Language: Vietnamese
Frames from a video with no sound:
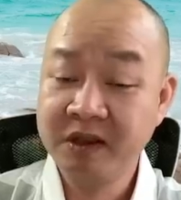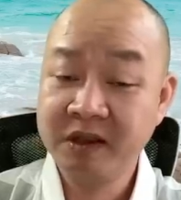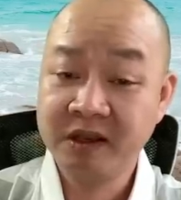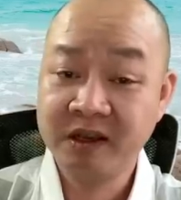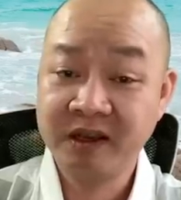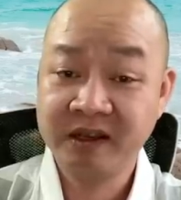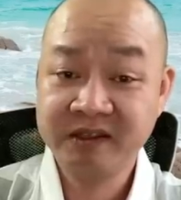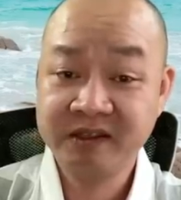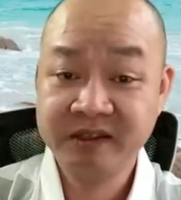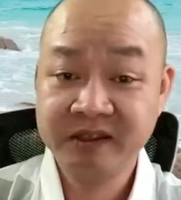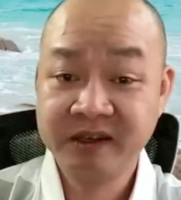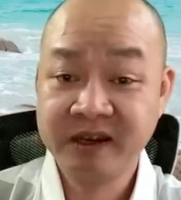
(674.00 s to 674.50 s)

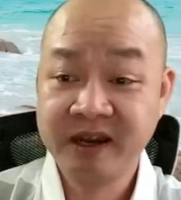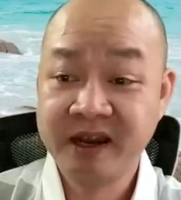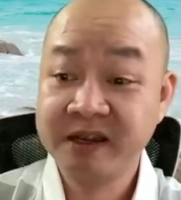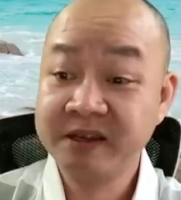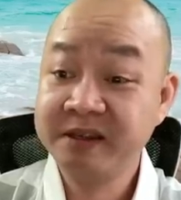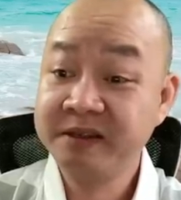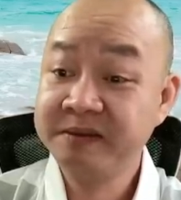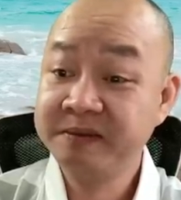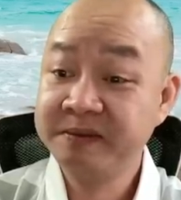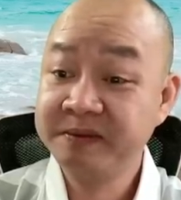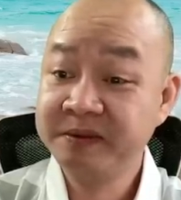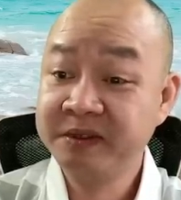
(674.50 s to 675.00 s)
các anh chị khác
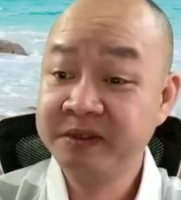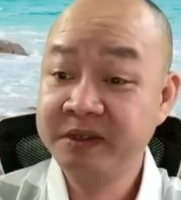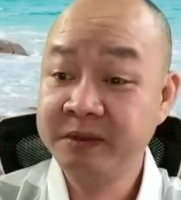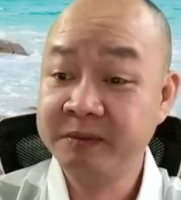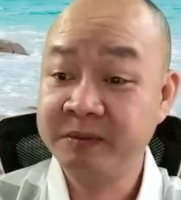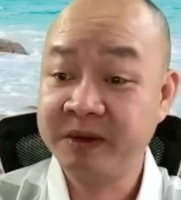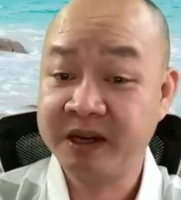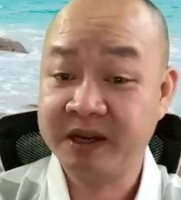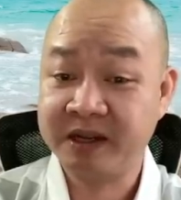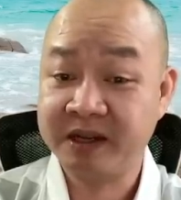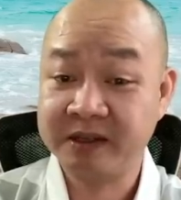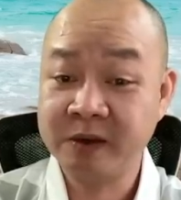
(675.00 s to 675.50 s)
ấy, khi
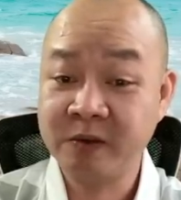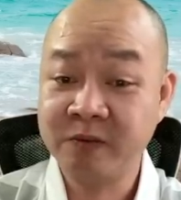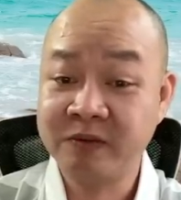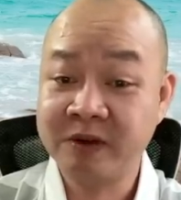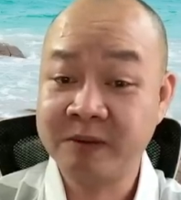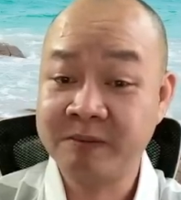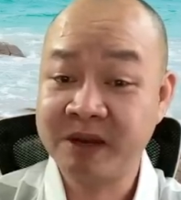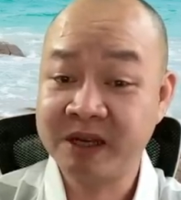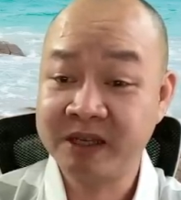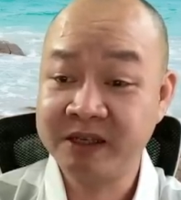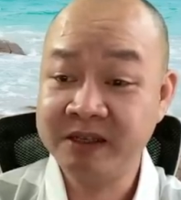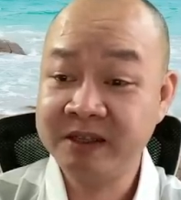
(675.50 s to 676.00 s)
mà động
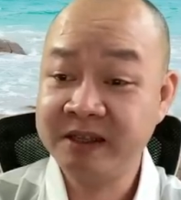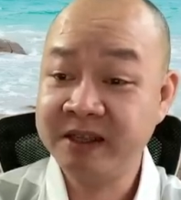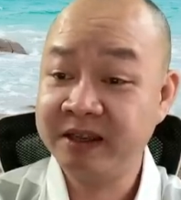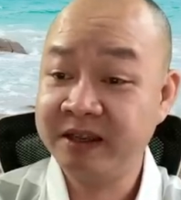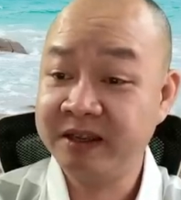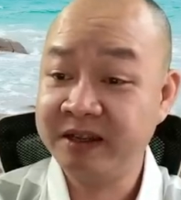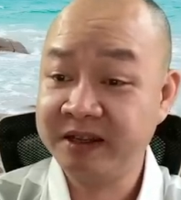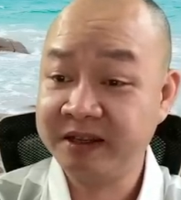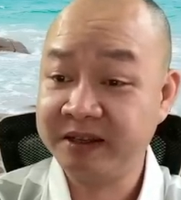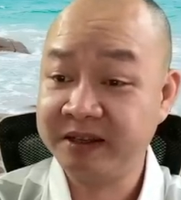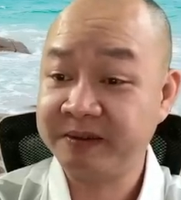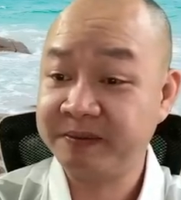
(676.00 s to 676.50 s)
vào mạng y
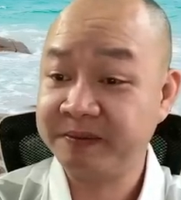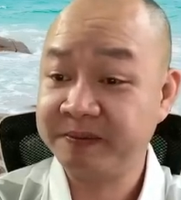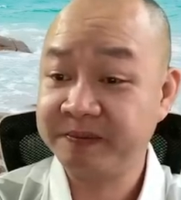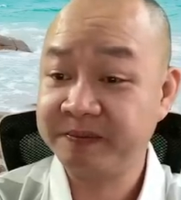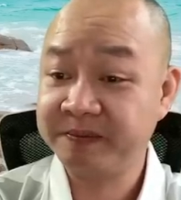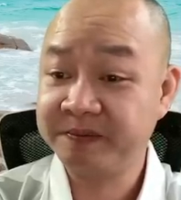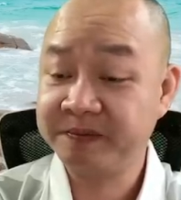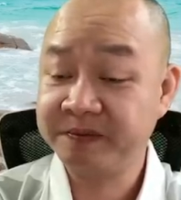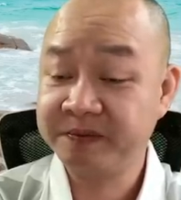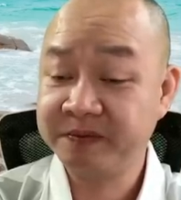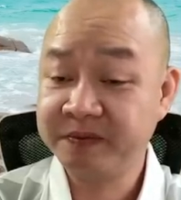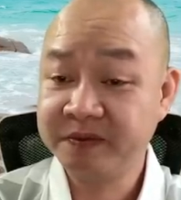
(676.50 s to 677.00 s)
tế này
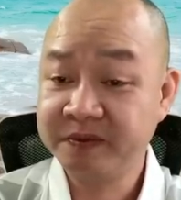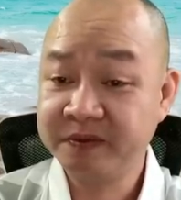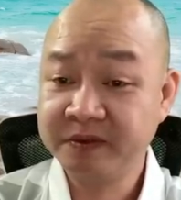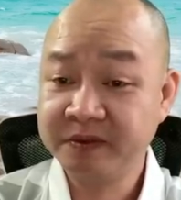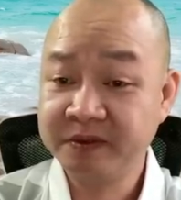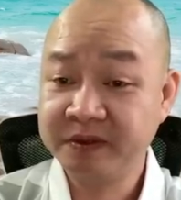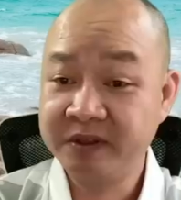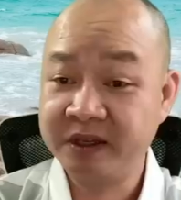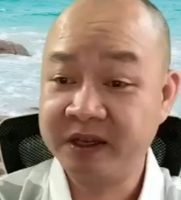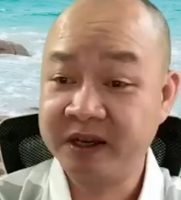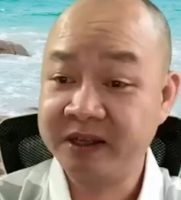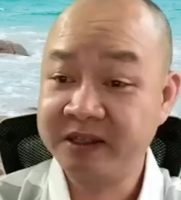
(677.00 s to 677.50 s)

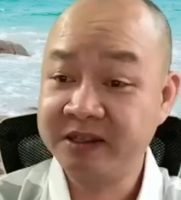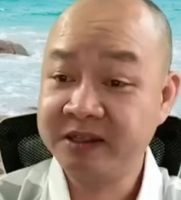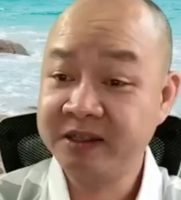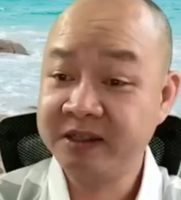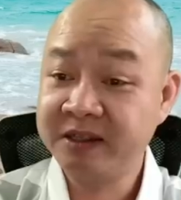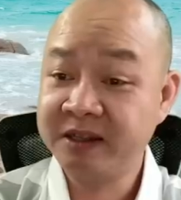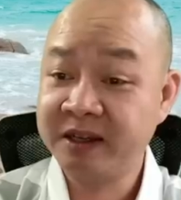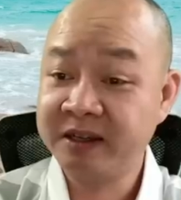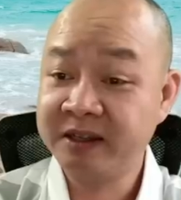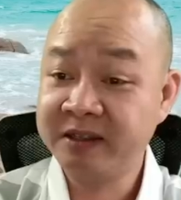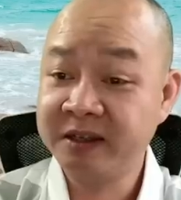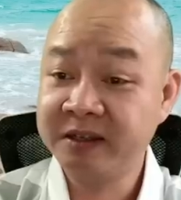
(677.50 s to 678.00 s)
thì các anh chị
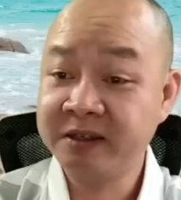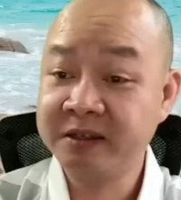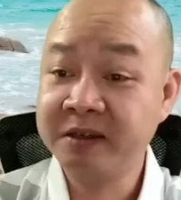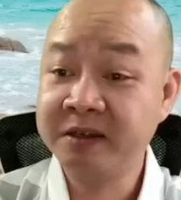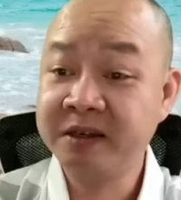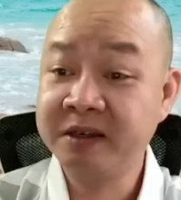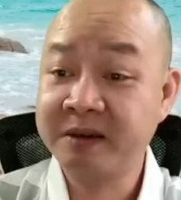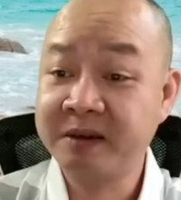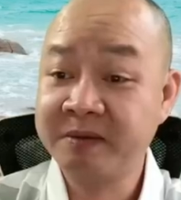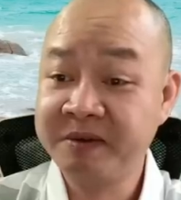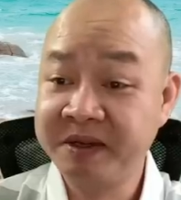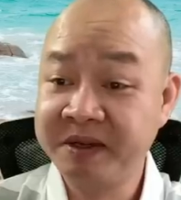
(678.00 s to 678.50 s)
hãy chân
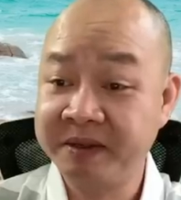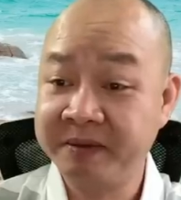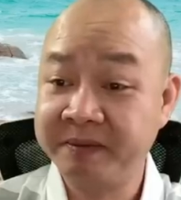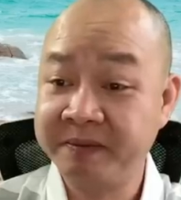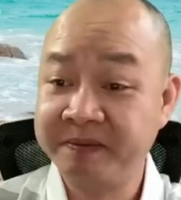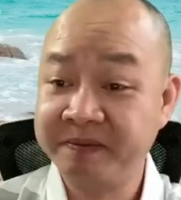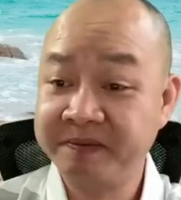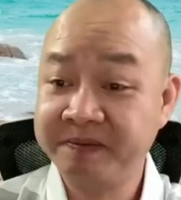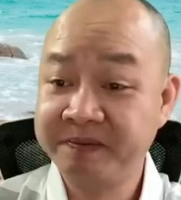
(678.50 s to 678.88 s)
cứng đá mềm.